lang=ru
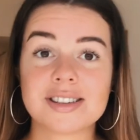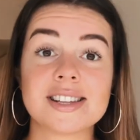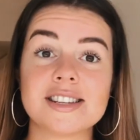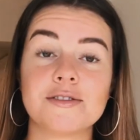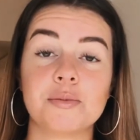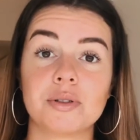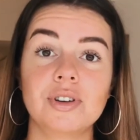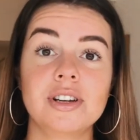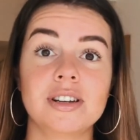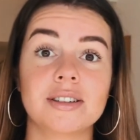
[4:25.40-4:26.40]
Кстати,
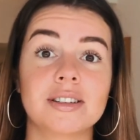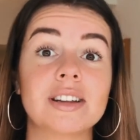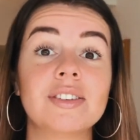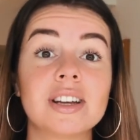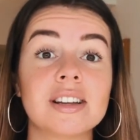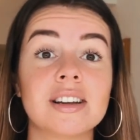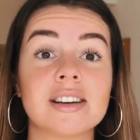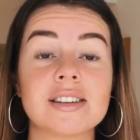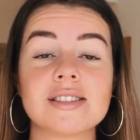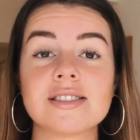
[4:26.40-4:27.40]
впервые,
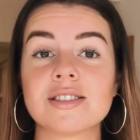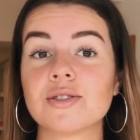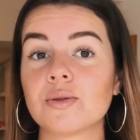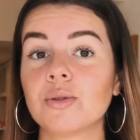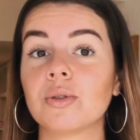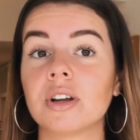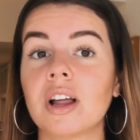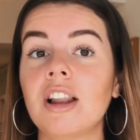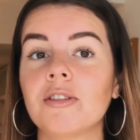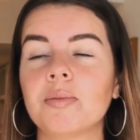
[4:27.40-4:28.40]
наверное, за историю
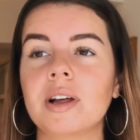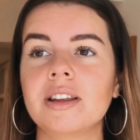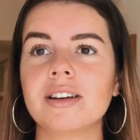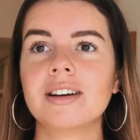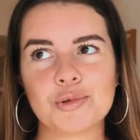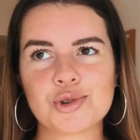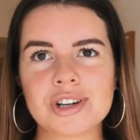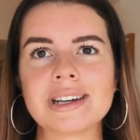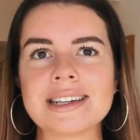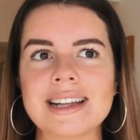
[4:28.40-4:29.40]
канала в плане
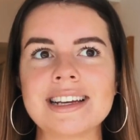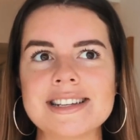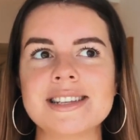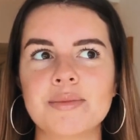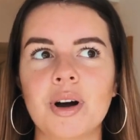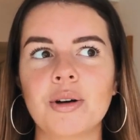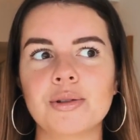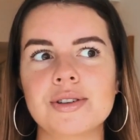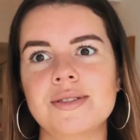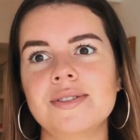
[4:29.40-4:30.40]
уже, когда я снимаю
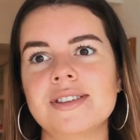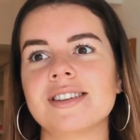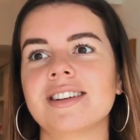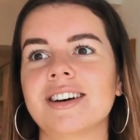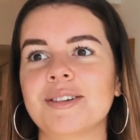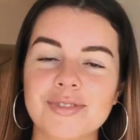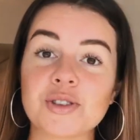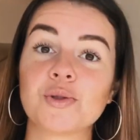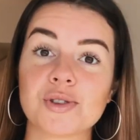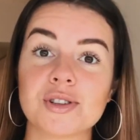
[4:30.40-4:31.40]
действительно в
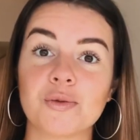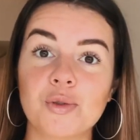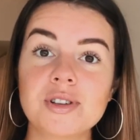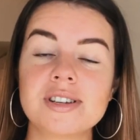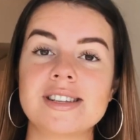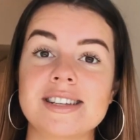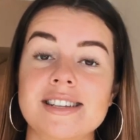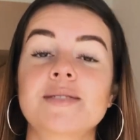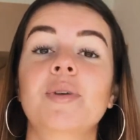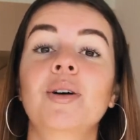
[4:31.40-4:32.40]
осознанном возрасте, я
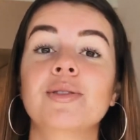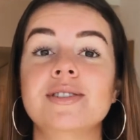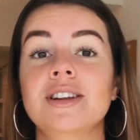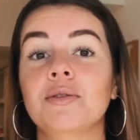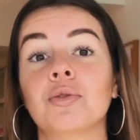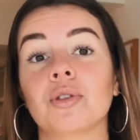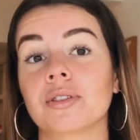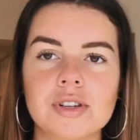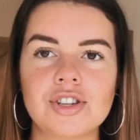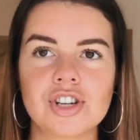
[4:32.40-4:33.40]
снимаю на
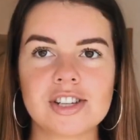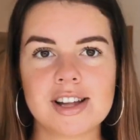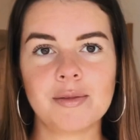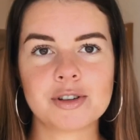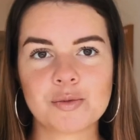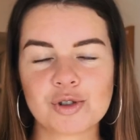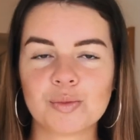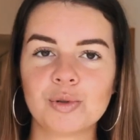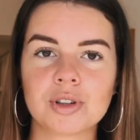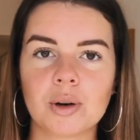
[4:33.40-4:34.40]
телефон. Сейчас, да, возможно,
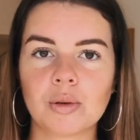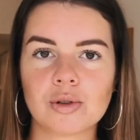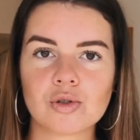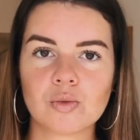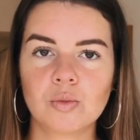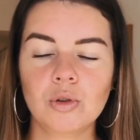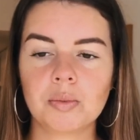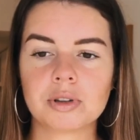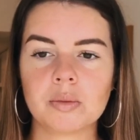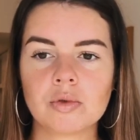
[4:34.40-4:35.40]
будет какой-то сумбур,
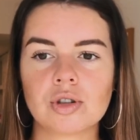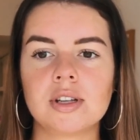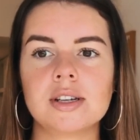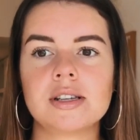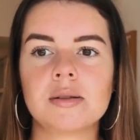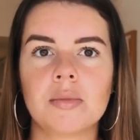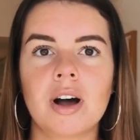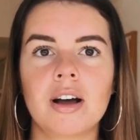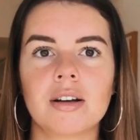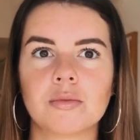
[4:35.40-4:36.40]
потому что я
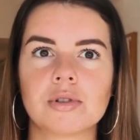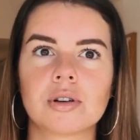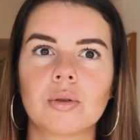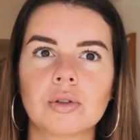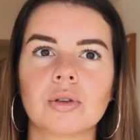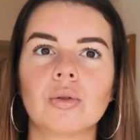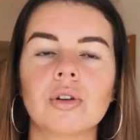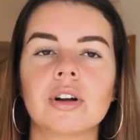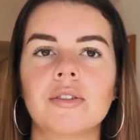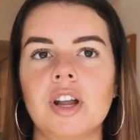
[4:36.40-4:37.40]
сама за какое-то
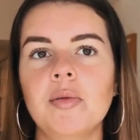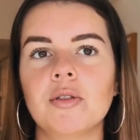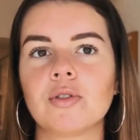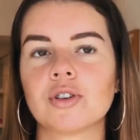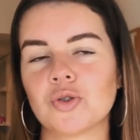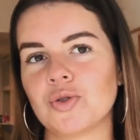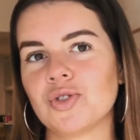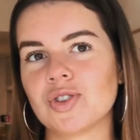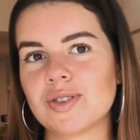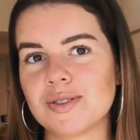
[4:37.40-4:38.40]
долгое время выхожу
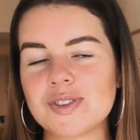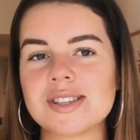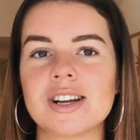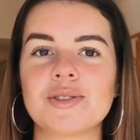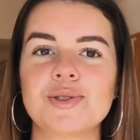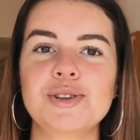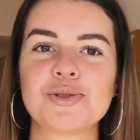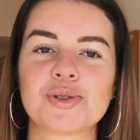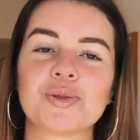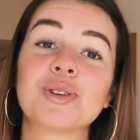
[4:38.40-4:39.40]
сейчас в социальную сеть,
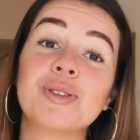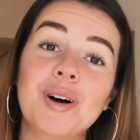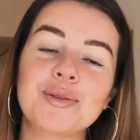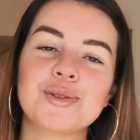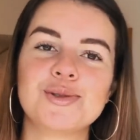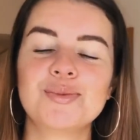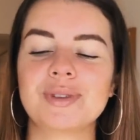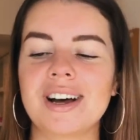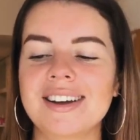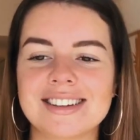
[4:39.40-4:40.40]
к вам в YouTube,
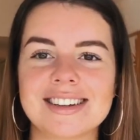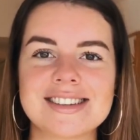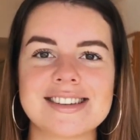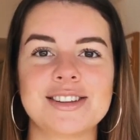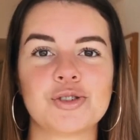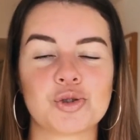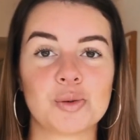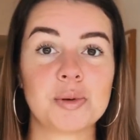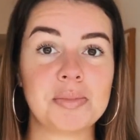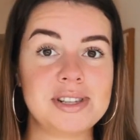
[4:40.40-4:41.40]
да, драгоценную,
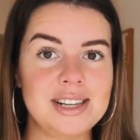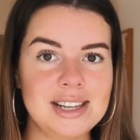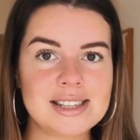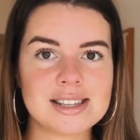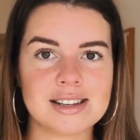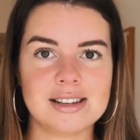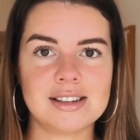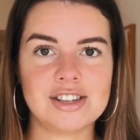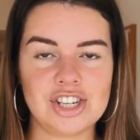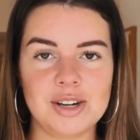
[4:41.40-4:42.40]
чтобы поделиться
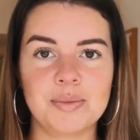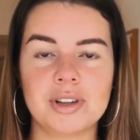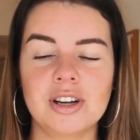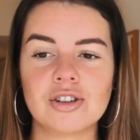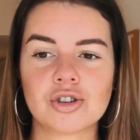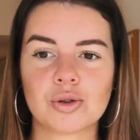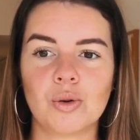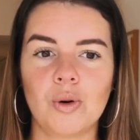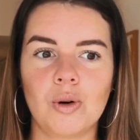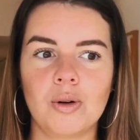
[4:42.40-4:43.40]
чем-то,
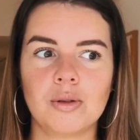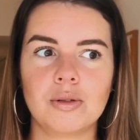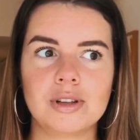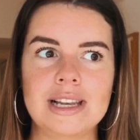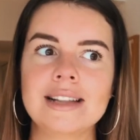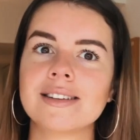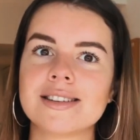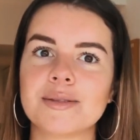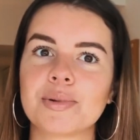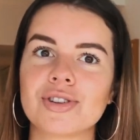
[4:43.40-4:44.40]
что
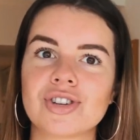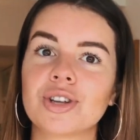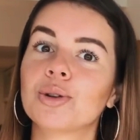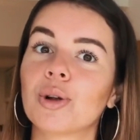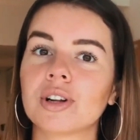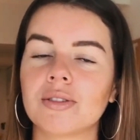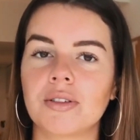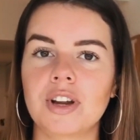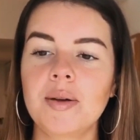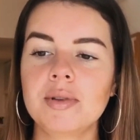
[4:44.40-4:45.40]
длилось на протяжении долгого
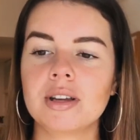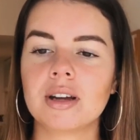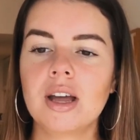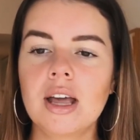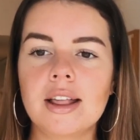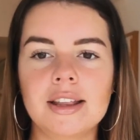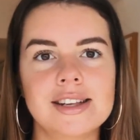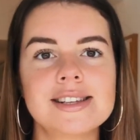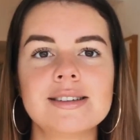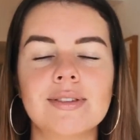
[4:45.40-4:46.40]
времени. И
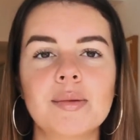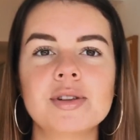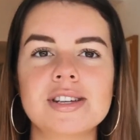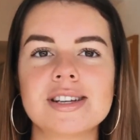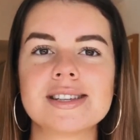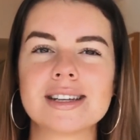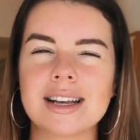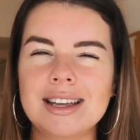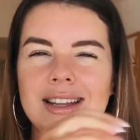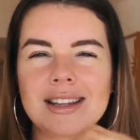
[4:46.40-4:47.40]
если вам интересны
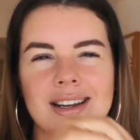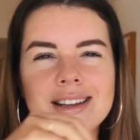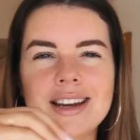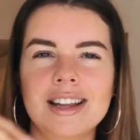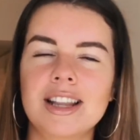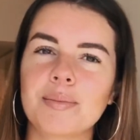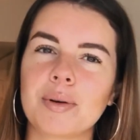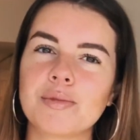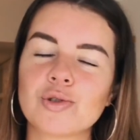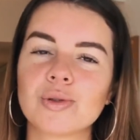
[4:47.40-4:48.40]
какие-то конкретные
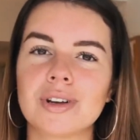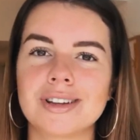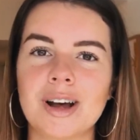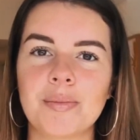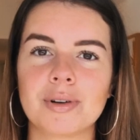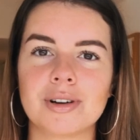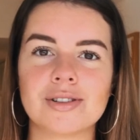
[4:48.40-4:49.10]
промежутки, этапы